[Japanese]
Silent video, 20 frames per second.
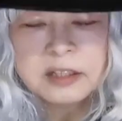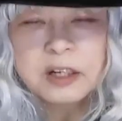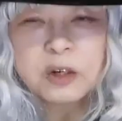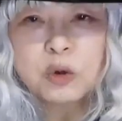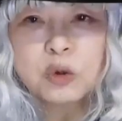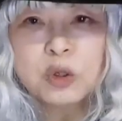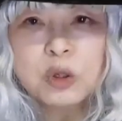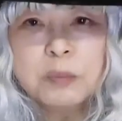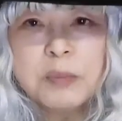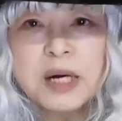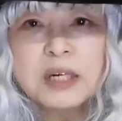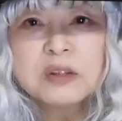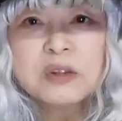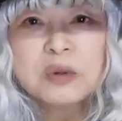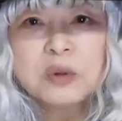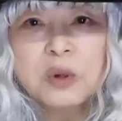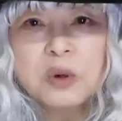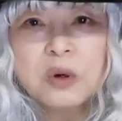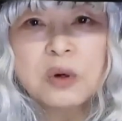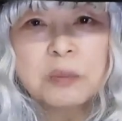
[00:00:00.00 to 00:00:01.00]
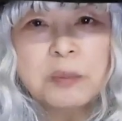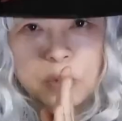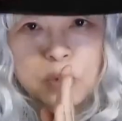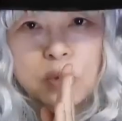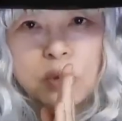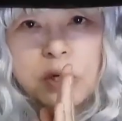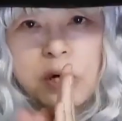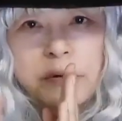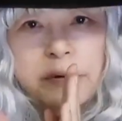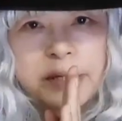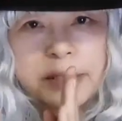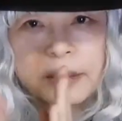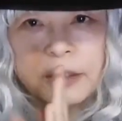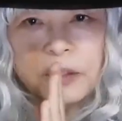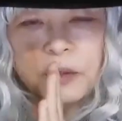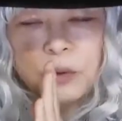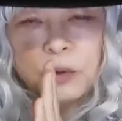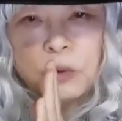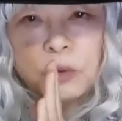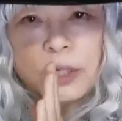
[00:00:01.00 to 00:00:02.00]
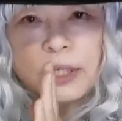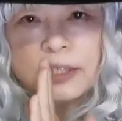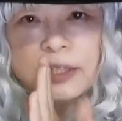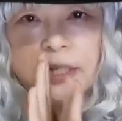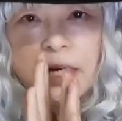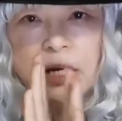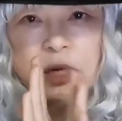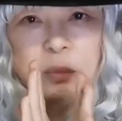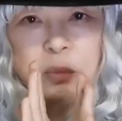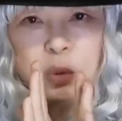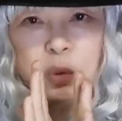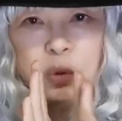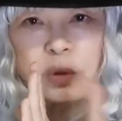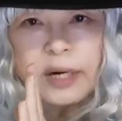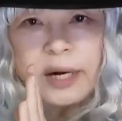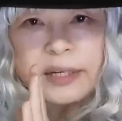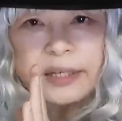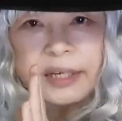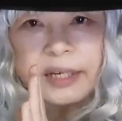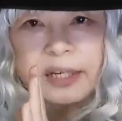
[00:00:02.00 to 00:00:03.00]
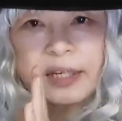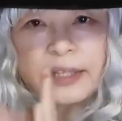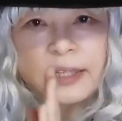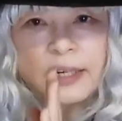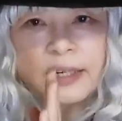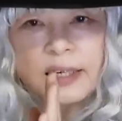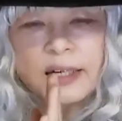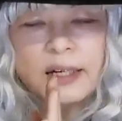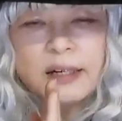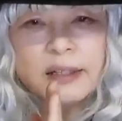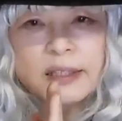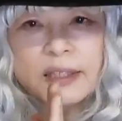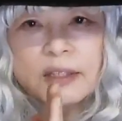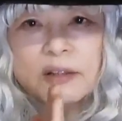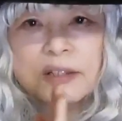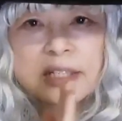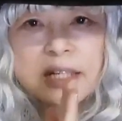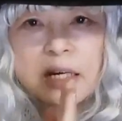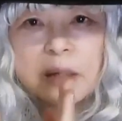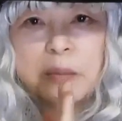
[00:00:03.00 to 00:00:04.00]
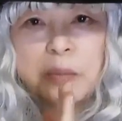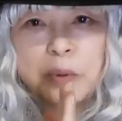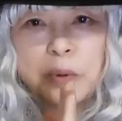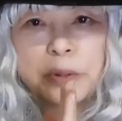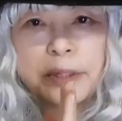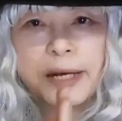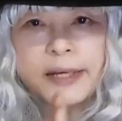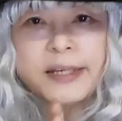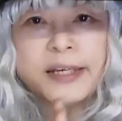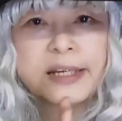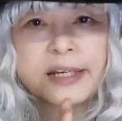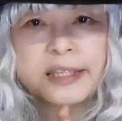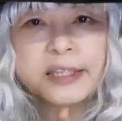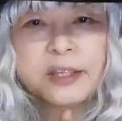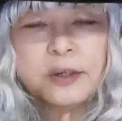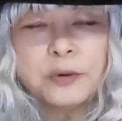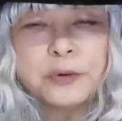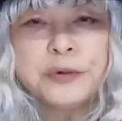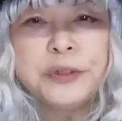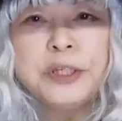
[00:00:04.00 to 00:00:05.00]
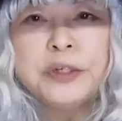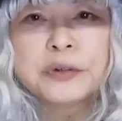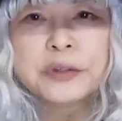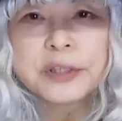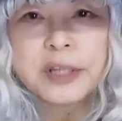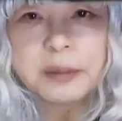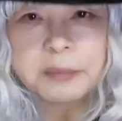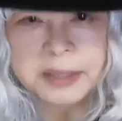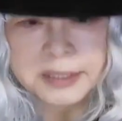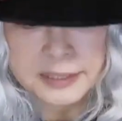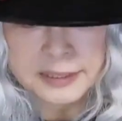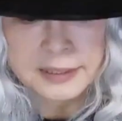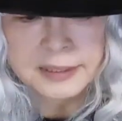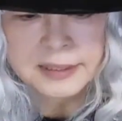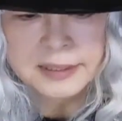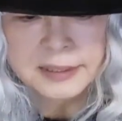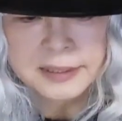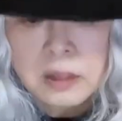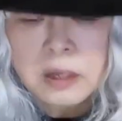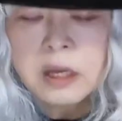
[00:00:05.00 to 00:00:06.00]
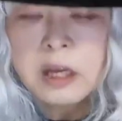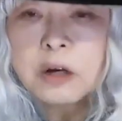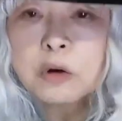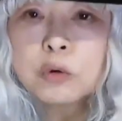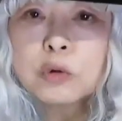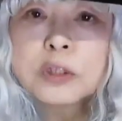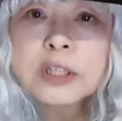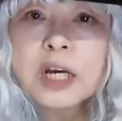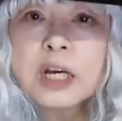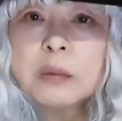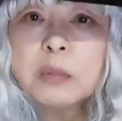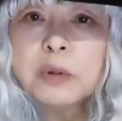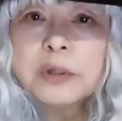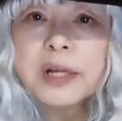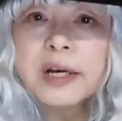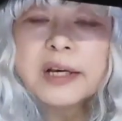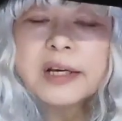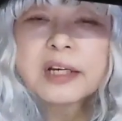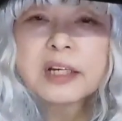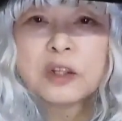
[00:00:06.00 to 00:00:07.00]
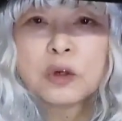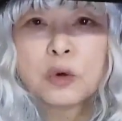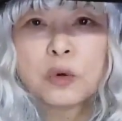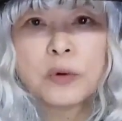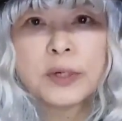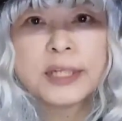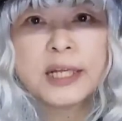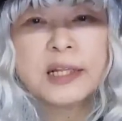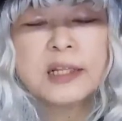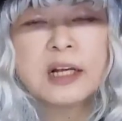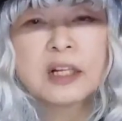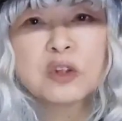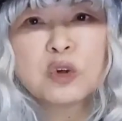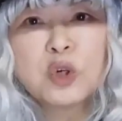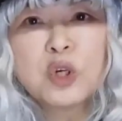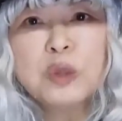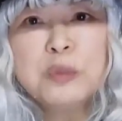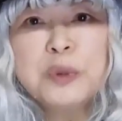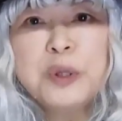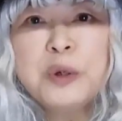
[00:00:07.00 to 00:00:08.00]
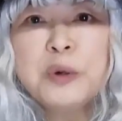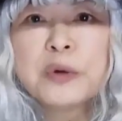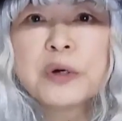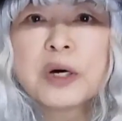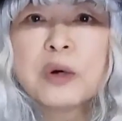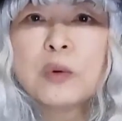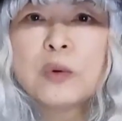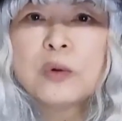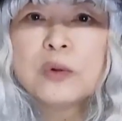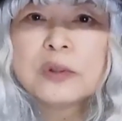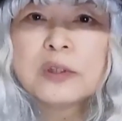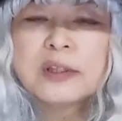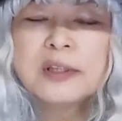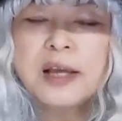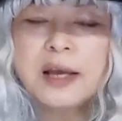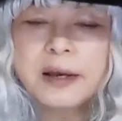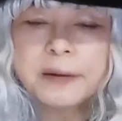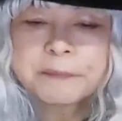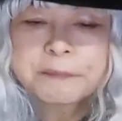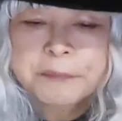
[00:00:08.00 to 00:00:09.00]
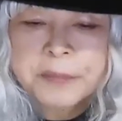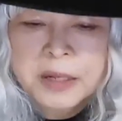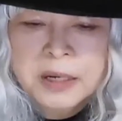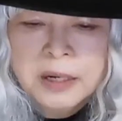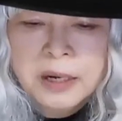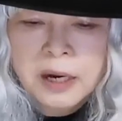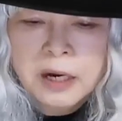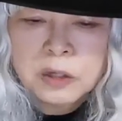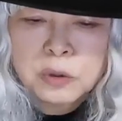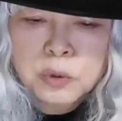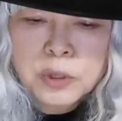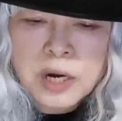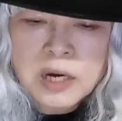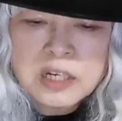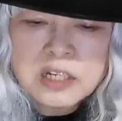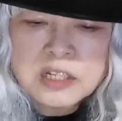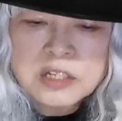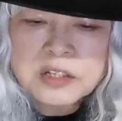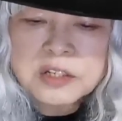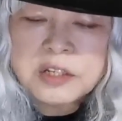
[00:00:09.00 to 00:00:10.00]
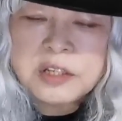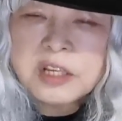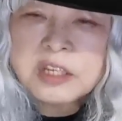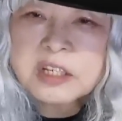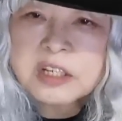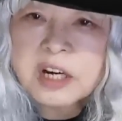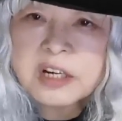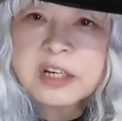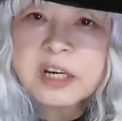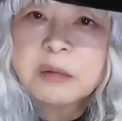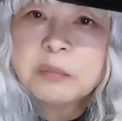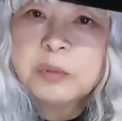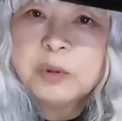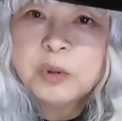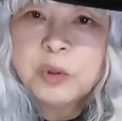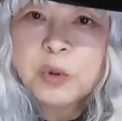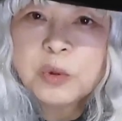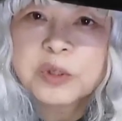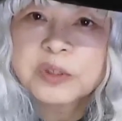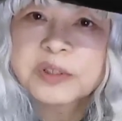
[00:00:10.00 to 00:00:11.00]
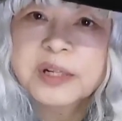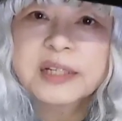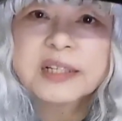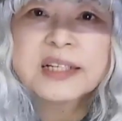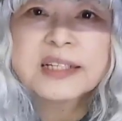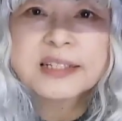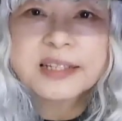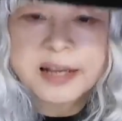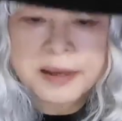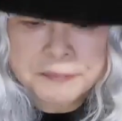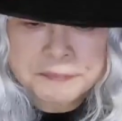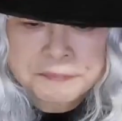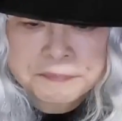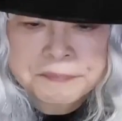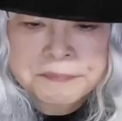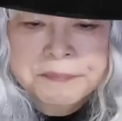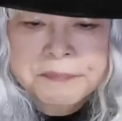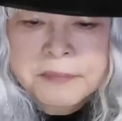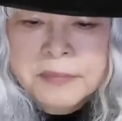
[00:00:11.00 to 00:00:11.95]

でこの膜の外側っていうのが細胞外液中側っていうのは細胞内液っていうふうに言っていますでこの細胞内液の方はねトリウムイオンが多くってあの海水に近い塩分濃度なんですね